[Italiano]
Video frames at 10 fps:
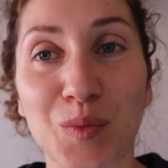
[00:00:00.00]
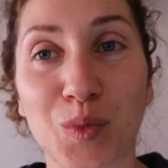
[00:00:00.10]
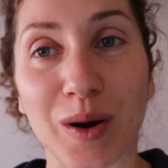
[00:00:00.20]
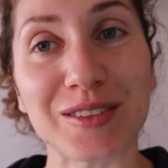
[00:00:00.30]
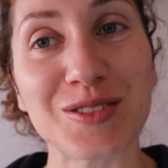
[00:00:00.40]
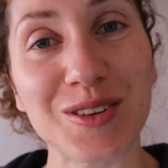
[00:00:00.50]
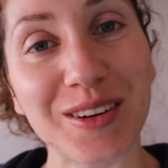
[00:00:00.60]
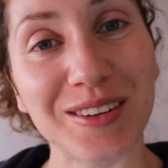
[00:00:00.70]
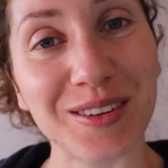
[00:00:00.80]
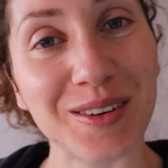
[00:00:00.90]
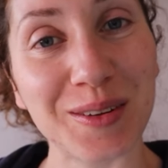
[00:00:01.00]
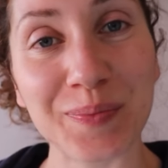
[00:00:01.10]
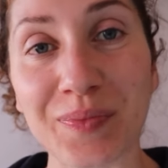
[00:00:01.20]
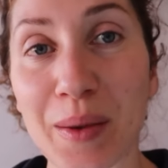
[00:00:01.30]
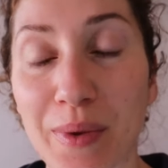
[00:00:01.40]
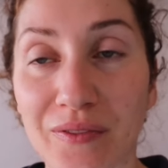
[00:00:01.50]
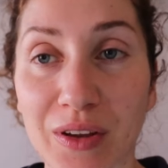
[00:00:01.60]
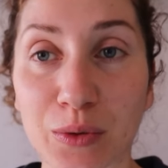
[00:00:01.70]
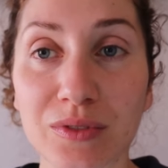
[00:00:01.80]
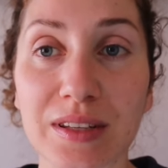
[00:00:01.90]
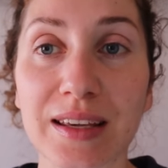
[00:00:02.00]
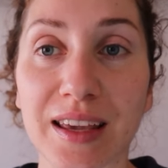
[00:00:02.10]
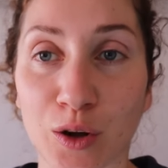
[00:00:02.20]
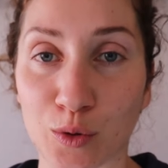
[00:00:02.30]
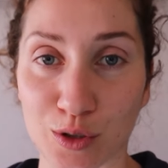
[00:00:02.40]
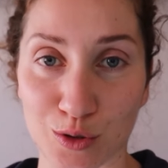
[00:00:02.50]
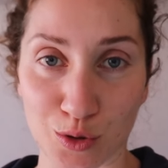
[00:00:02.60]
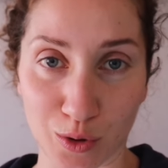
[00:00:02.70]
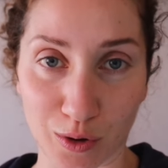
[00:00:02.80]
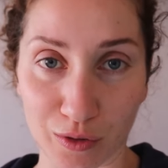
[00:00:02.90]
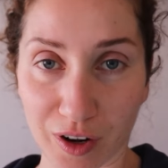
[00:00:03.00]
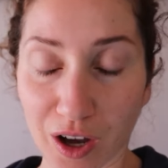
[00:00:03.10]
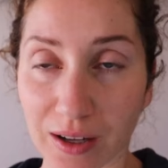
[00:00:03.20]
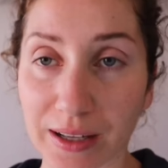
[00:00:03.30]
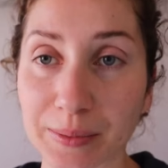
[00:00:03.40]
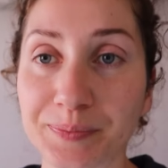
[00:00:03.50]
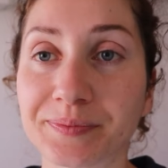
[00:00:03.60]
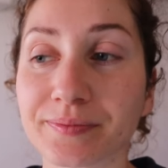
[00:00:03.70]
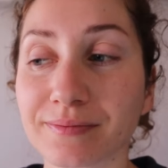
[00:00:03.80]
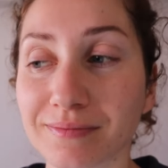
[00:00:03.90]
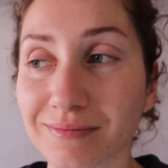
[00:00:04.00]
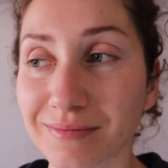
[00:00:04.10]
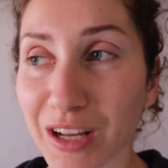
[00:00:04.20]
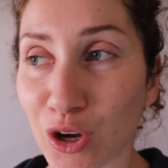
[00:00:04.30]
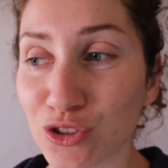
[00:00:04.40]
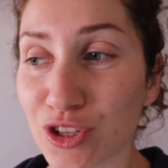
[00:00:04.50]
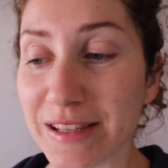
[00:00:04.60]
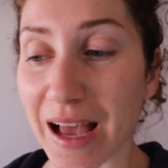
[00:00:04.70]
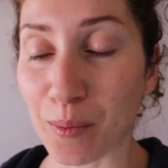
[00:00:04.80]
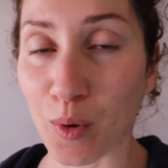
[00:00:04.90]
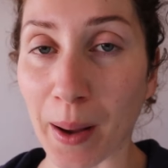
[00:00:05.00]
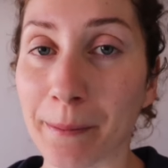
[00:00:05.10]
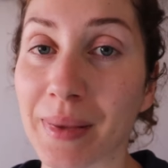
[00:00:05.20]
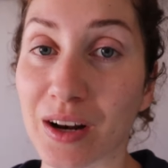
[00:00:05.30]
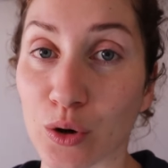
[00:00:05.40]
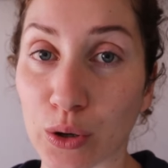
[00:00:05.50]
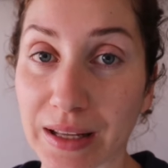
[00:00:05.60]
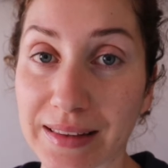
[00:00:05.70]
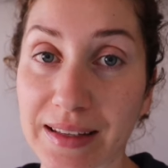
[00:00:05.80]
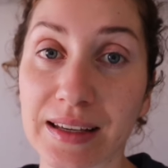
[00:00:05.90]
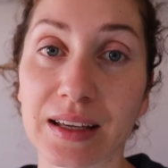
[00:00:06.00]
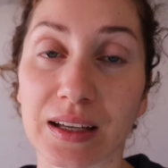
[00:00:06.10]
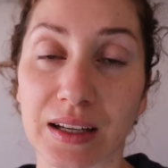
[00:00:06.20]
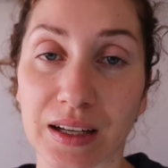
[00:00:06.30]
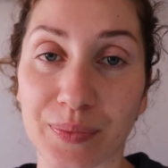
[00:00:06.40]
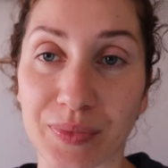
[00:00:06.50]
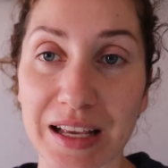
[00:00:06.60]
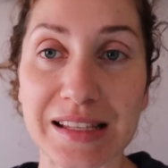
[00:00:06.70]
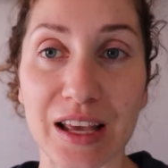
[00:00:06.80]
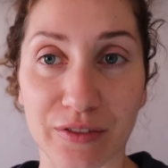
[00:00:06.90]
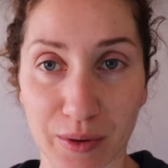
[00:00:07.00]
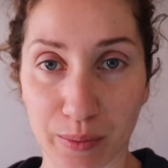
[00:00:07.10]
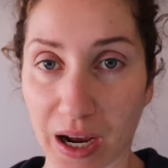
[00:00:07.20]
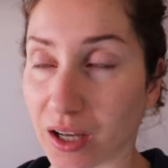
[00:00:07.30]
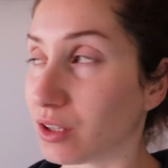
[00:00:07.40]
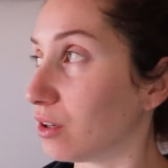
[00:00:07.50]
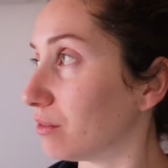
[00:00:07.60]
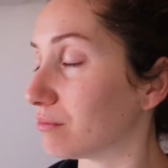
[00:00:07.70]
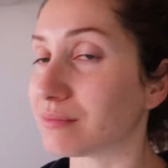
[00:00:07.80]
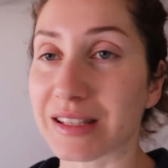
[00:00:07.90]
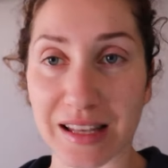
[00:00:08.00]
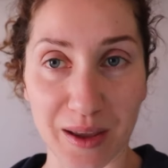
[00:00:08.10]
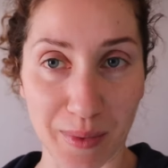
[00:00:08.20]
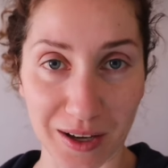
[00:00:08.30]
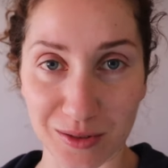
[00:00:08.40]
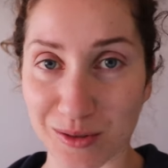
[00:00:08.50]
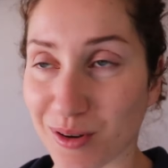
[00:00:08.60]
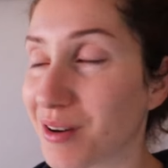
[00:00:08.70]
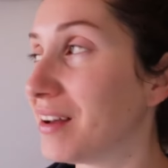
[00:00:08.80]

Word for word: Buongiorno, benvenuti in questo nuovo vlog. Oggi siamo a mercoledì eh, 6 febbraio, 6 mm, marzo